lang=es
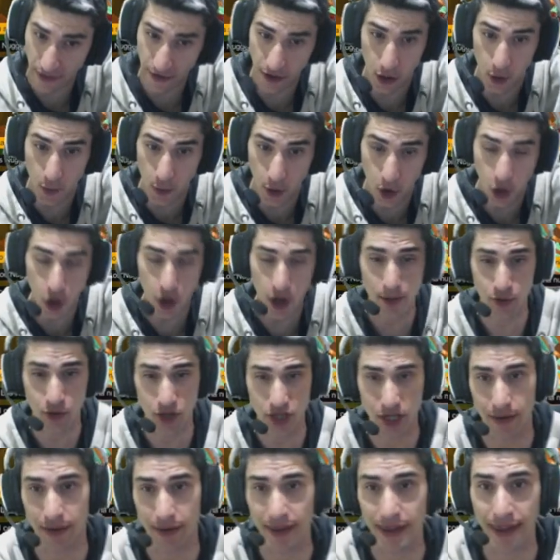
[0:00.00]
de lo poco que
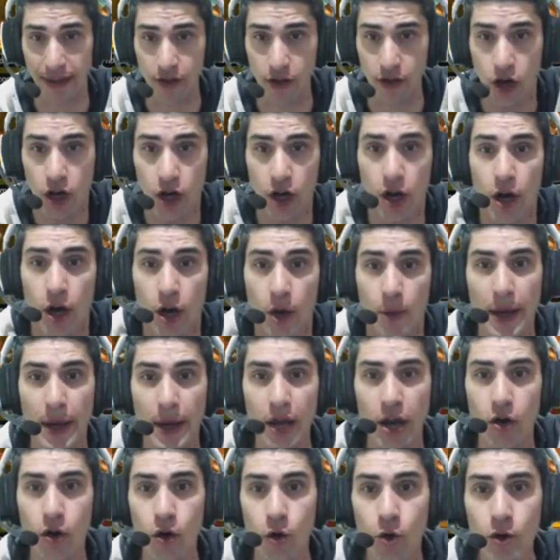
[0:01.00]
hemos avanzado
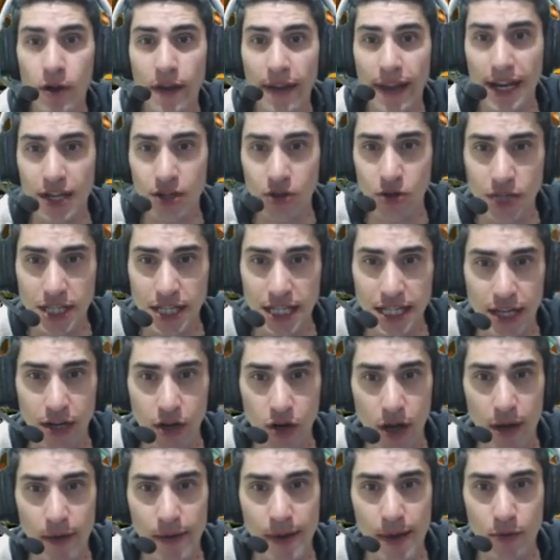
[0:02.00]
Pero una de las cosas
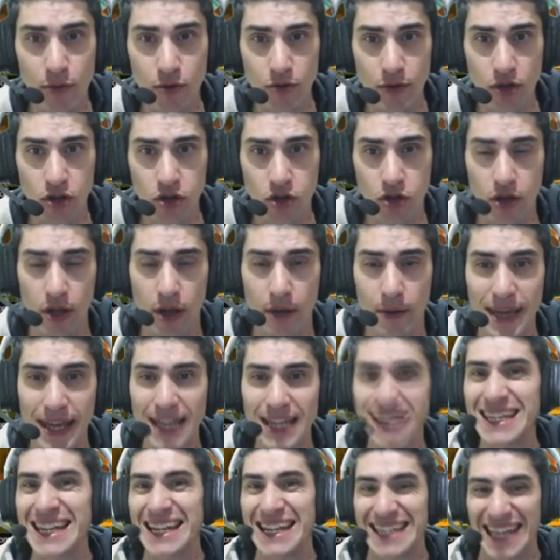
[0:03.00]
que no habíamos visto todavía
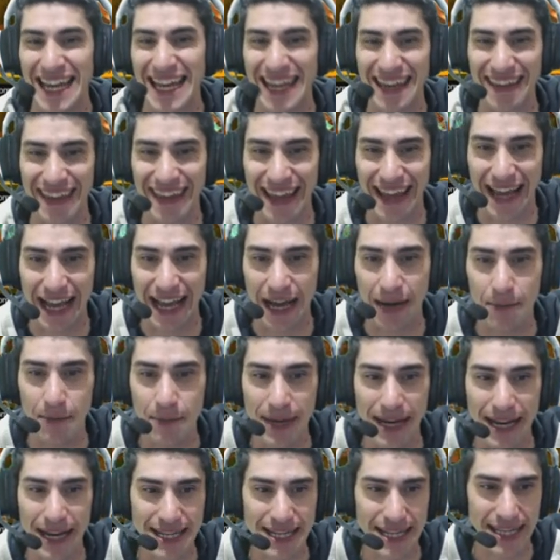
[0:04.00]
es el ataque de
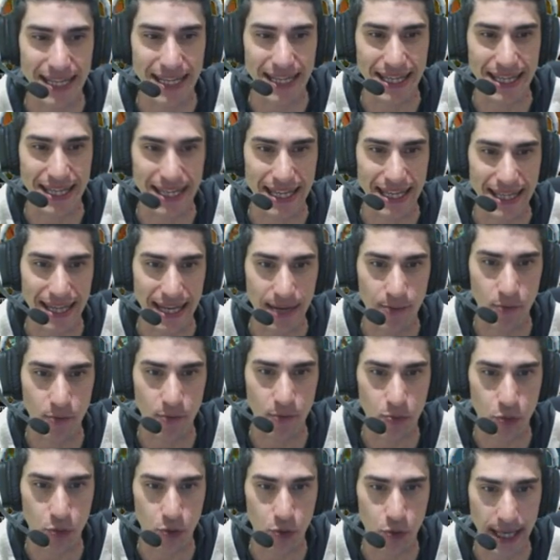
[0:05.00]
enjambres que,
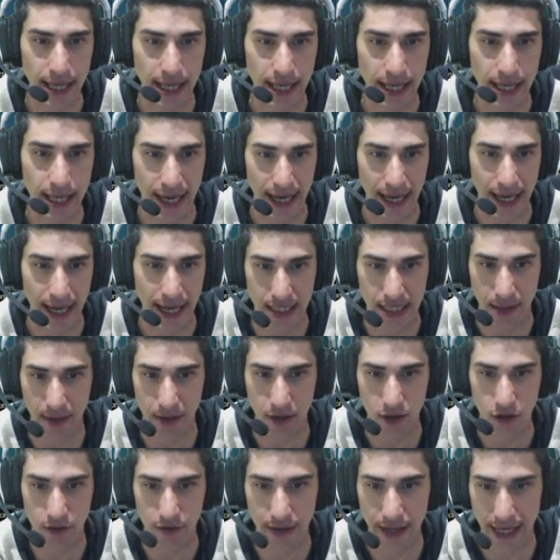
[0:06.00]
tenemos por aquí Que a
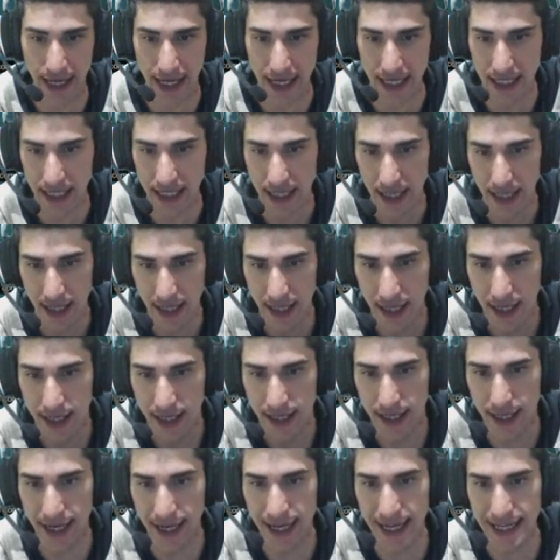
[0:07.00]
saber dónde es
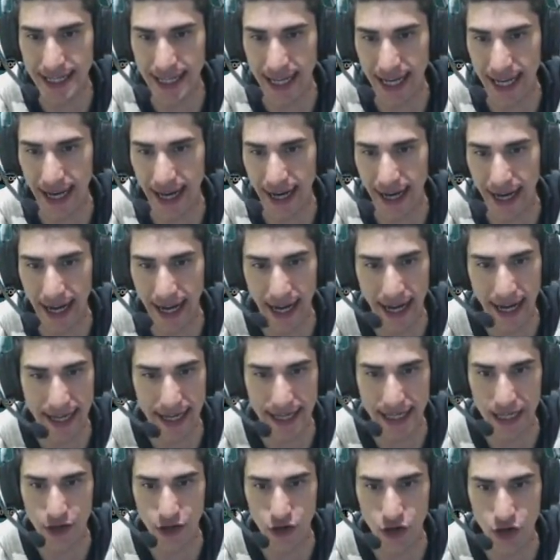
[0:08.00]
Tiene que ser en
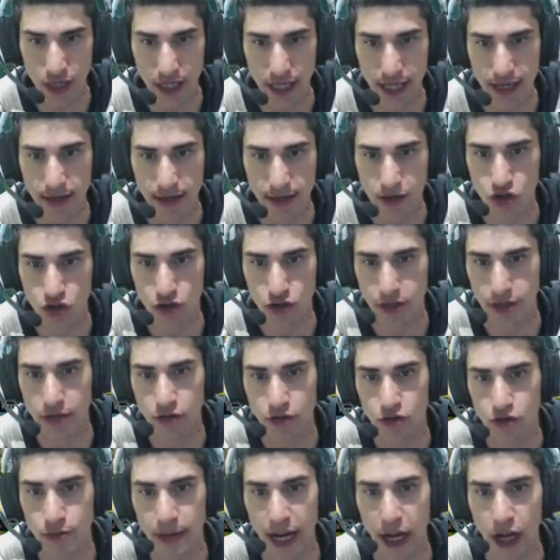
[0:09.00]
granjas, eso sí nos,
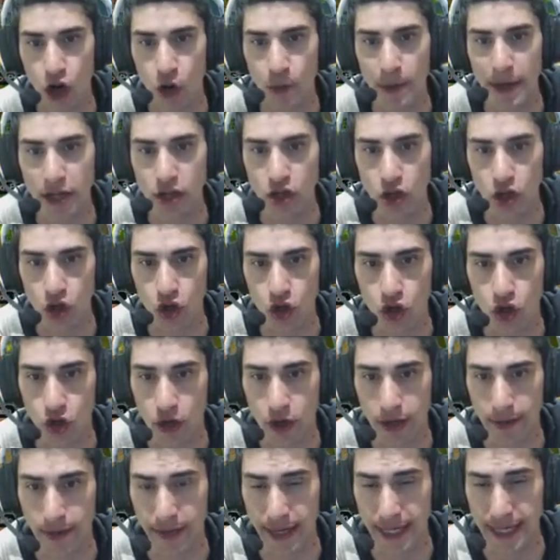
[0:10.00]
nos, van a comer todo
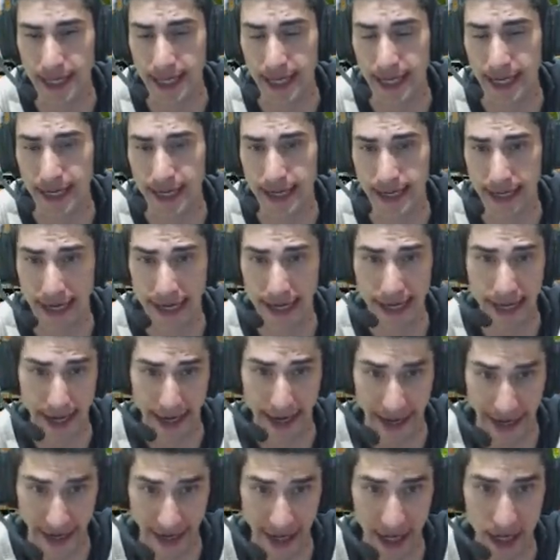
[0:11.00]
lo que viene a ser la
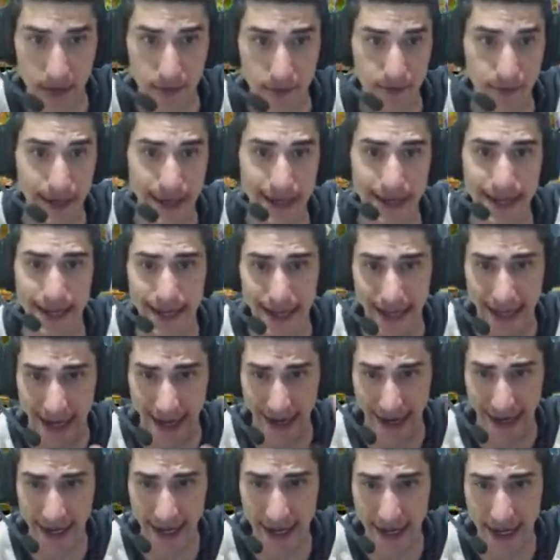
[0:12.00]
granja, ¿vale?
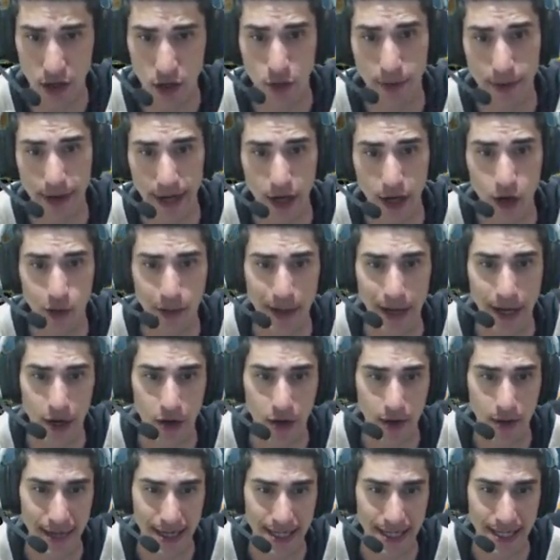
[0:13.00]
La granja, nos van a comer
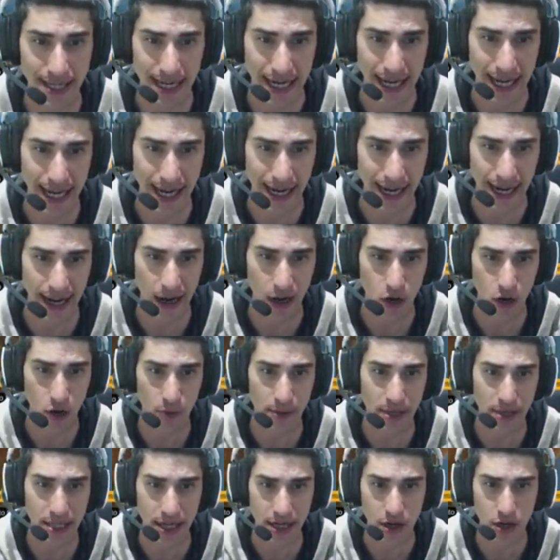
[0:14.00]
lo que viene a ser la granja,
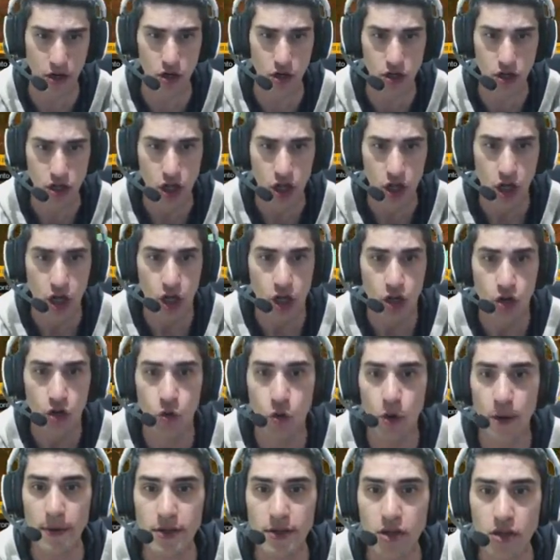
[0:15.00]
los bichejos
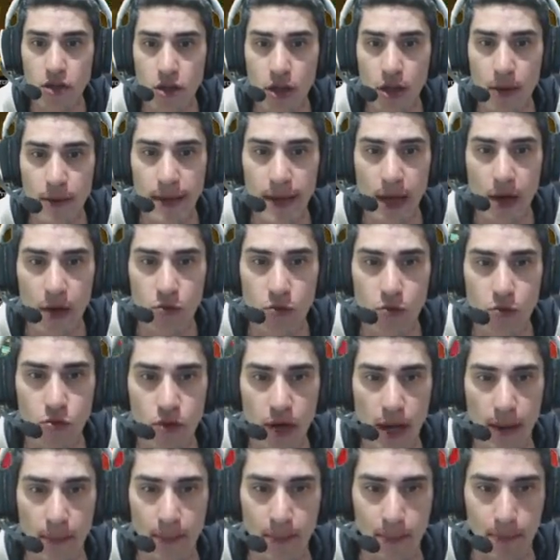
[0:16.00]
No he visto todavía un,
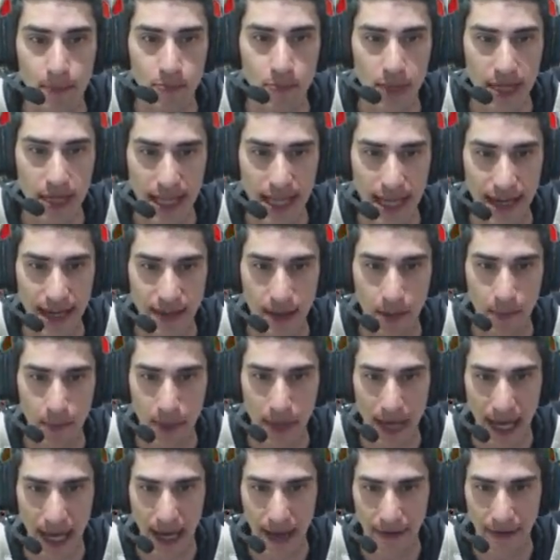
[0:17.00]
un ataque de
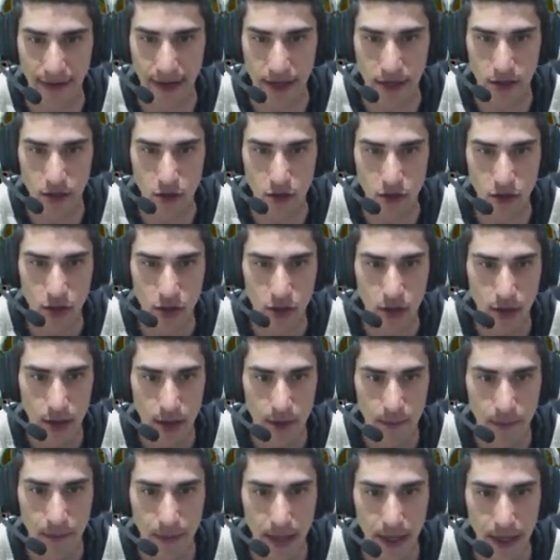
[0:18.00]
plaga de estos
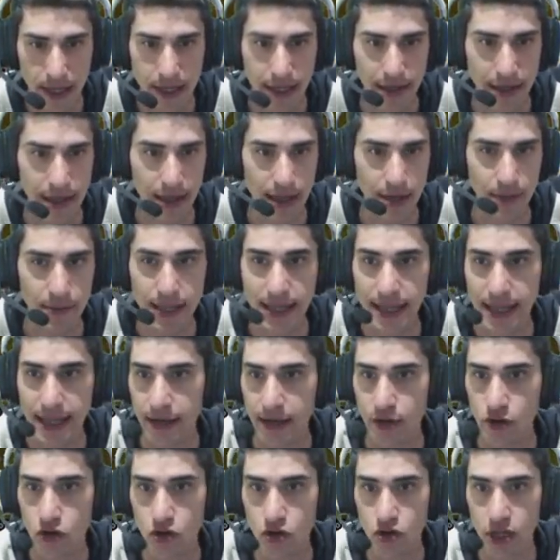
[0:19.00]
Y sinceramente
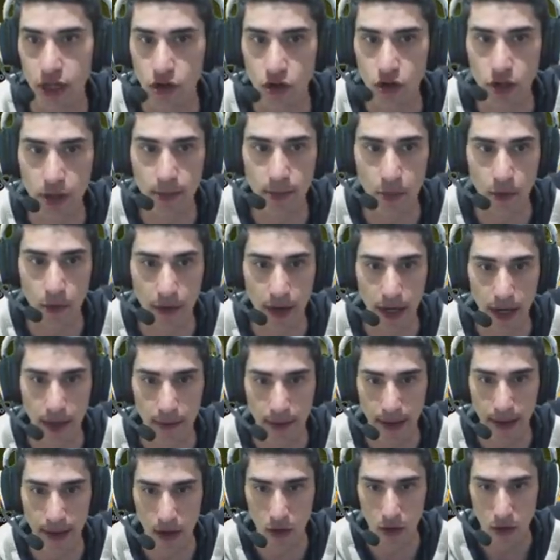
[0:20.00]
no sé dónde podré
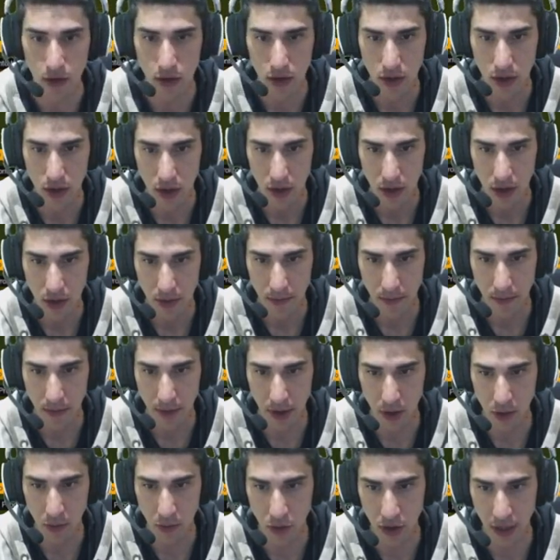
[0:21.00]
verlo
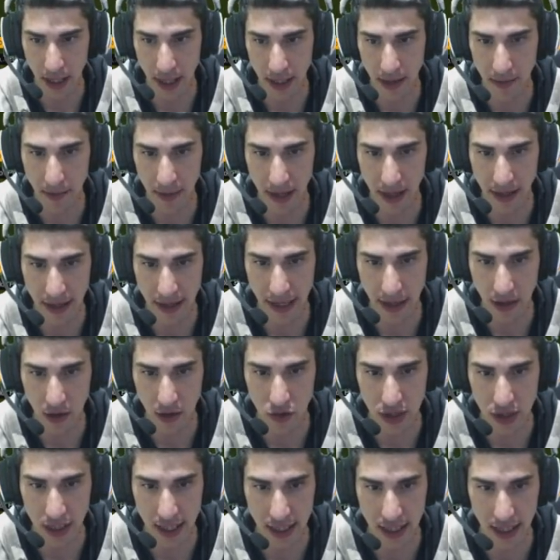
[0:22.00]
Pero por aquí parece la
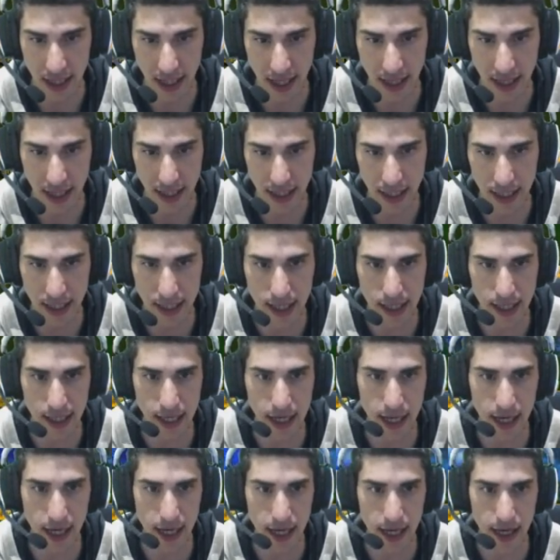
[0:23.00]
cosa
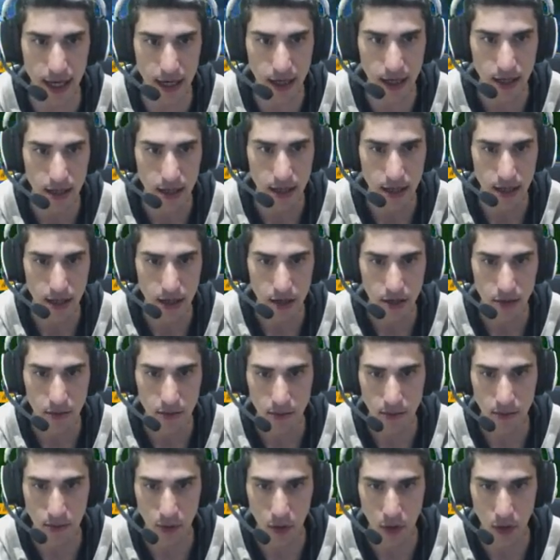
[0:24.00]
tranquila
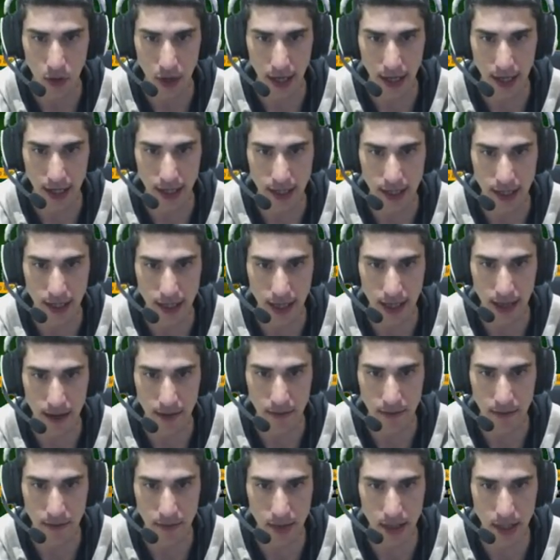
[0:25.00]
por aquí
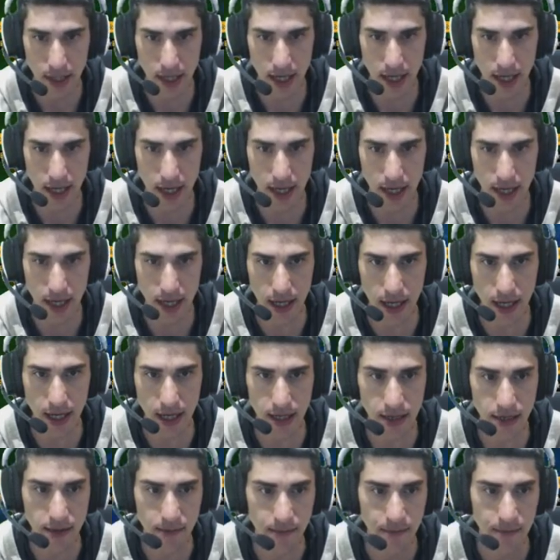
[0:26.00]

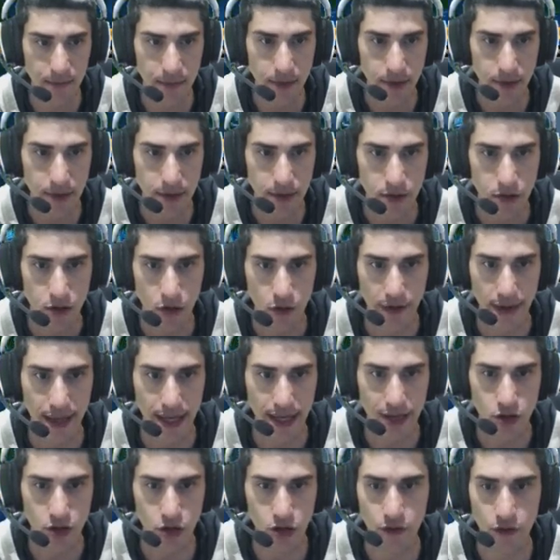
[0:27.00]
también.
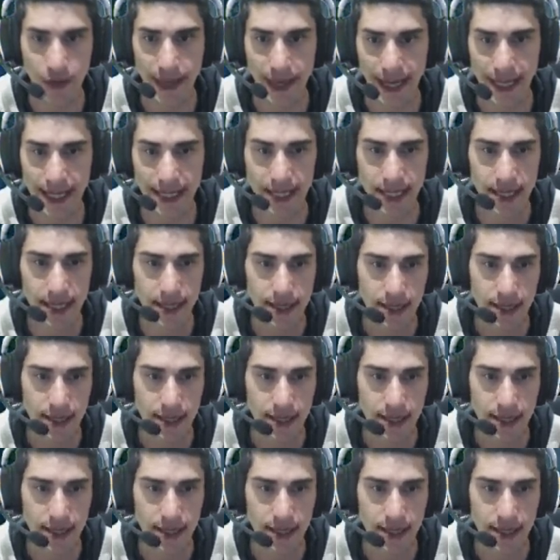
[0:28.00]
¿Dónde, dónde es?